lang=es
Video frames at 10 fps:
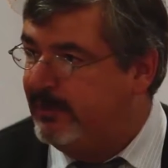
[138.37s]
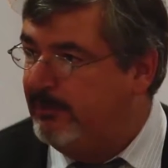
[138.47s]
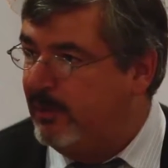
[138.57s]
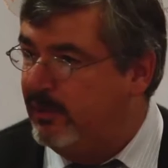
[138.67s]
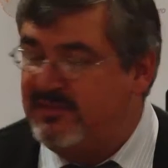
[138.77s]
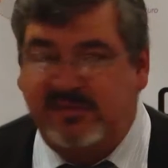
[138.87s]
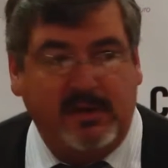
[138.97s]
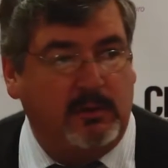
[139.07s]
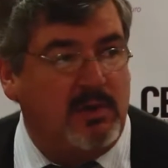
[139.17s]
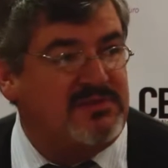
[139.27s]
pero
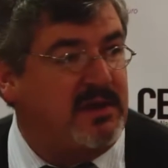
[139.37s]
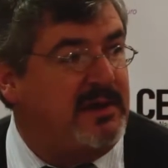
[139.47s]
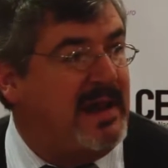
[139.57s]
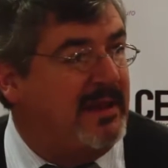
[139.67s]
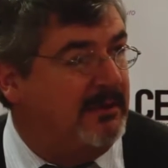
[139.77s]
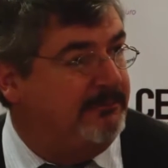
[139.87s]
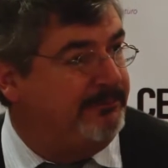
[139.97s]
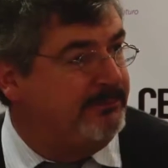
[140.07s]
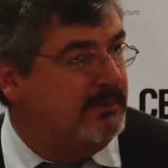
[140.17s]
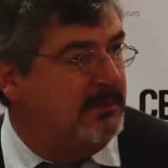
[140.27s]
deciden no hacer nada,
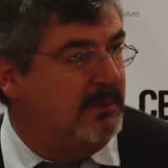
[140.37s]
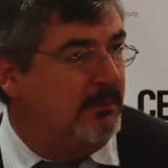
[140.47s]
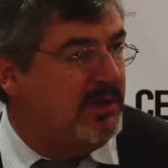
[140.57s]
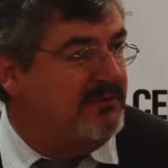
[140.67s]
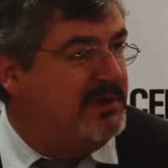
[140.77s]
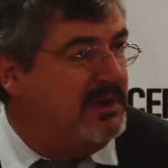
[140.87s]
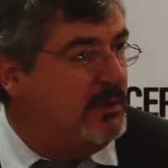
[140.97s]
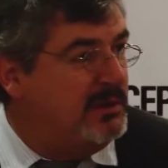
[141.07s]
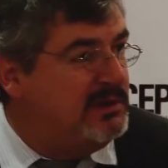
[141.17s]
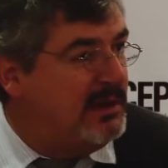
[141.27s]
porque a final de
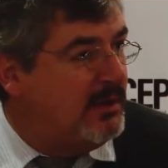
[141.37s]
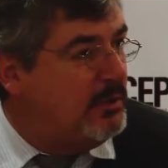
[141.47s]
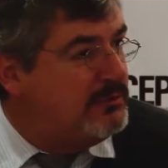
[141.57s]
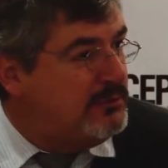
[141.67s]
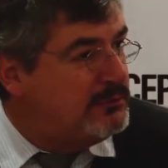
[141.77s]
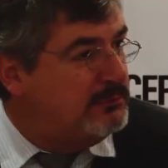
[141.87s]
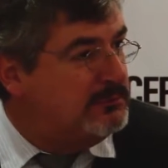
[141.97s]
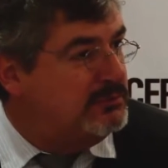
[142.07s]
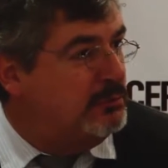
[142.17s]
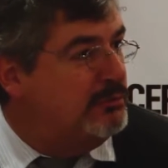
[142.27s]
cuentas las cosas
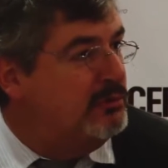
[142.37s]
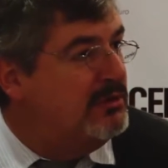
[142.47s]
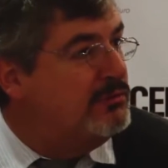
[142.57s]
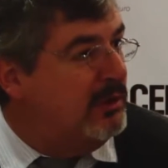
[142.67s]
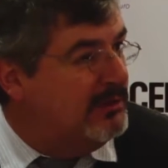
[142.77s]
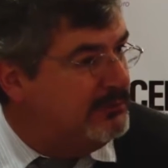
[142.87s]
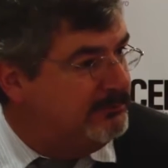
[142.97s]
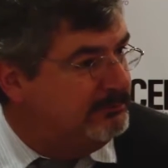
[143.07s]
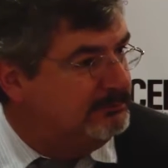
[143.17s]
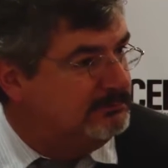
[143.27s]
se solucionan solas.
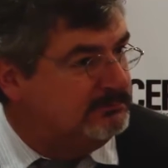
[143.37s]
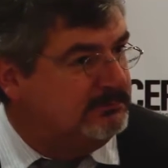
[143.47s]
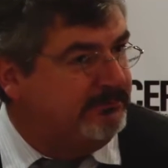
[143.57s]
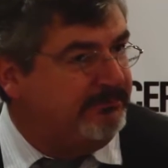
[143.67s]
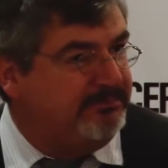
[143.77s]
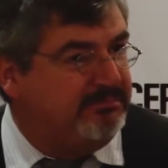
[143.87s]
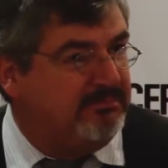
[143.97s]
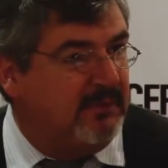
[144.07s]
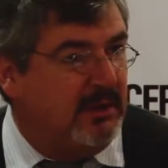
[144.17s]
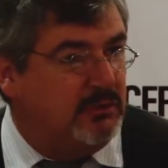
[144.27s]

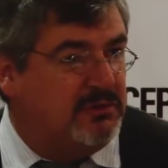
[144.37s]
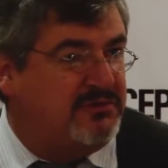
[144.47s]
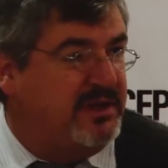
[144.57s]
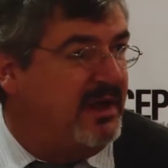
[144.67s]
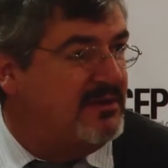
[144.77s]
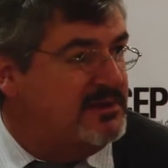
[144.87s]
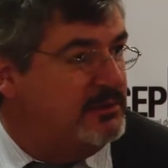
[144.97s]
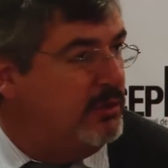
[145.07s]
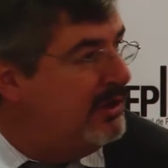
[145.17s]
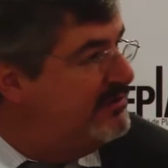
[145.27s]
Entonces siguen
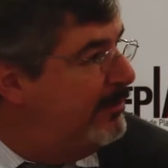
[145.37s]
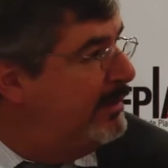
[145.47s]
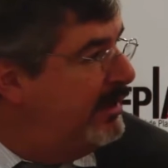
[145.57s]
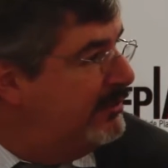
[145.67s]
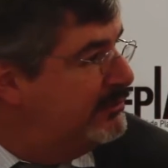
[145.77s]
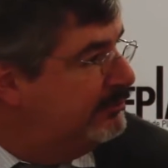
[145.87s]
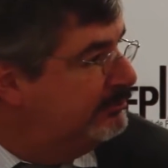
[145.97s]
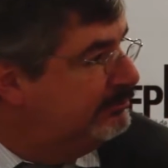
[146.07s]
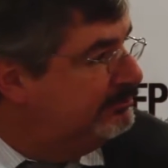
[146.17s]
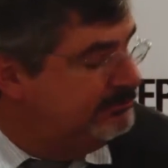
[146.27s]
haciendo lo que siempre han hecho.
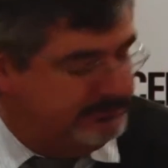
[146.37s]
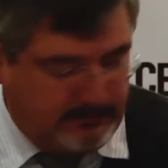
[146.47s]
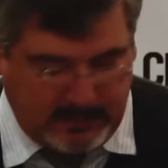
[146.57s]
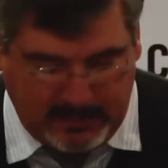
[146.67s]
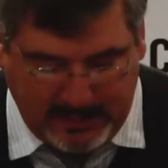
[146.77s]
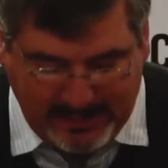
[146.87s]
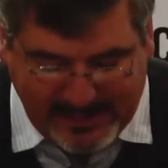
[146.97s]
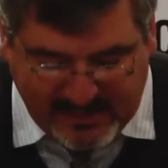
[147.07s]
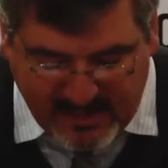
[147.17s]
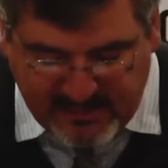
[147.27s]

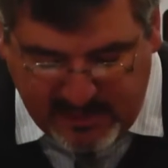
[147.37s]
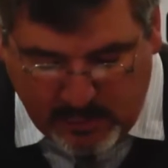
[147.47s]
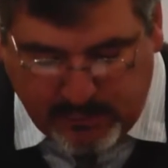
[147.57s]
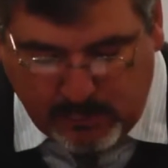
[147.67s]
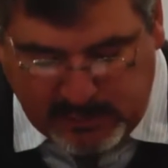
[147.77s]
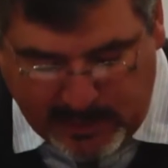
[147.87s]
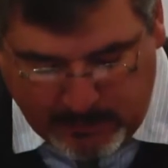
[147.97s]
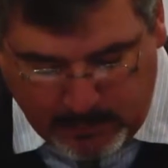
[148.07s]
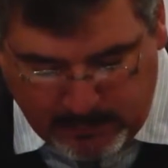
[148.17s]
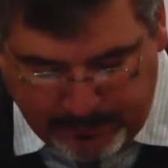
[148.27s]
Y el tercero, según
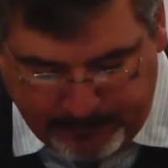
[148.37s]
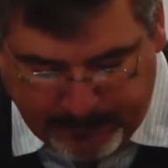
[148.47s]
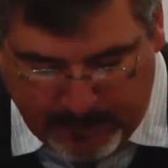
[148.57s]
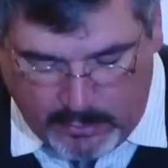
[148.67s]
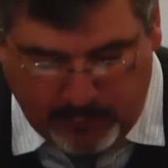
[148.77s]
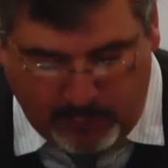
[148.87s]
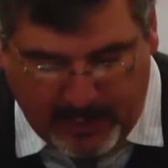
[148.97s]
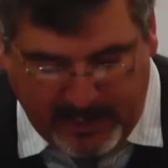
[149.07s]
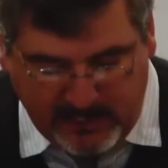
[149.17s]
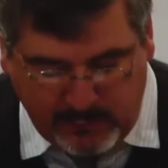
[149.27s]
Diamond, son
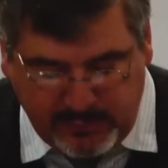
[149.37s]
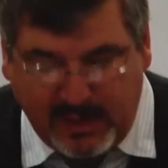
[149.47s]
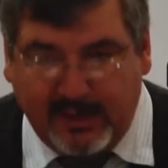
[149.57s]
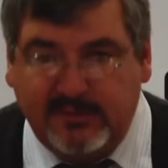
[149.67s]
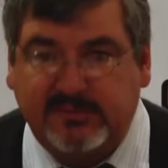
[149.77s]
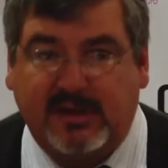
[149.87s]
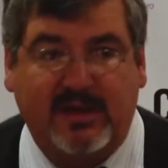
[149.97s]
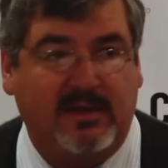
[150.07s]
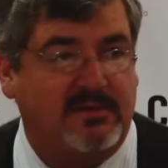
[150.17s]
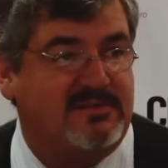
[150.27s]
aquellas sociedades
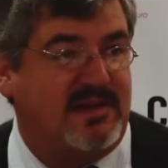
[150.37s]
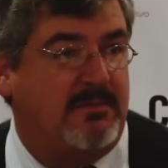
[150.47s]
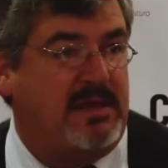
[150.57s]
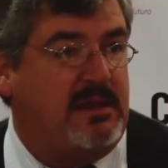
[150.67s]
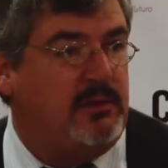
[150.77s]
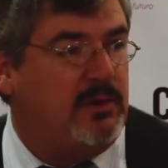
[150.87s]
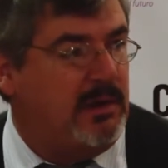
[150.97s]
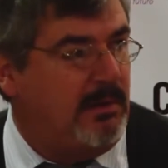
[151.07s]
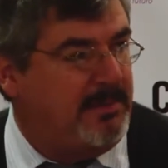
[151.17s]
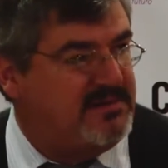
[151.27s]
que, sabiendo qué
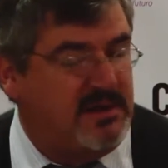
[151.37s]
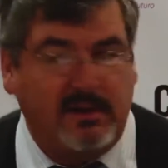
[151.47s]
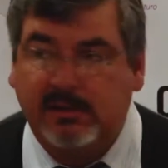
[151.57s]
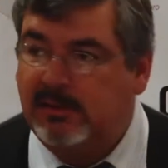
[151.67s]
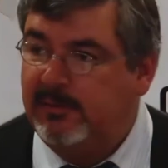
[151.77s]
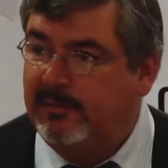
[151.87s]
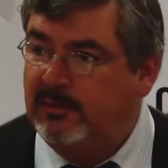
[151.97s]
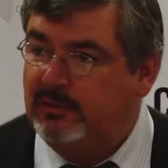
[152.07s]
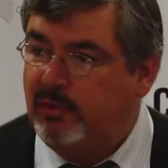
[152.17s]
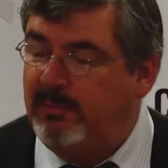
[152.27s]
va a pasar,
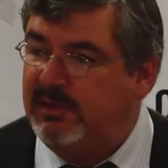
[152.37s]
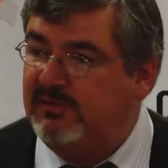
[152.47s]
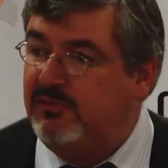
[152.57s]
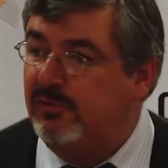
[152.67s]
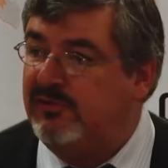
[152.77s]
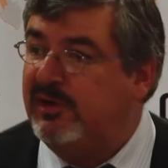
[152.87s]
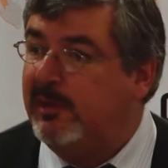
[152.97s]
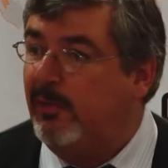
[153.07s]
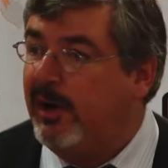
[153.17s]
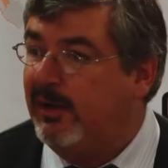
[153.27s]
toman decisiones
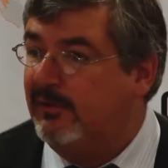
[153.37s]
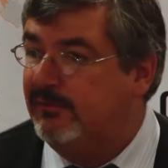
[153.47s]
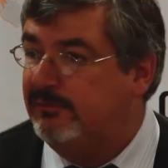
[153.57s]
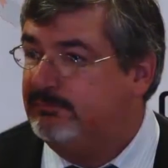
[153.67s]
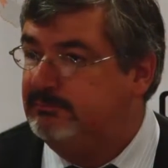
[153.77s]
equivocadas.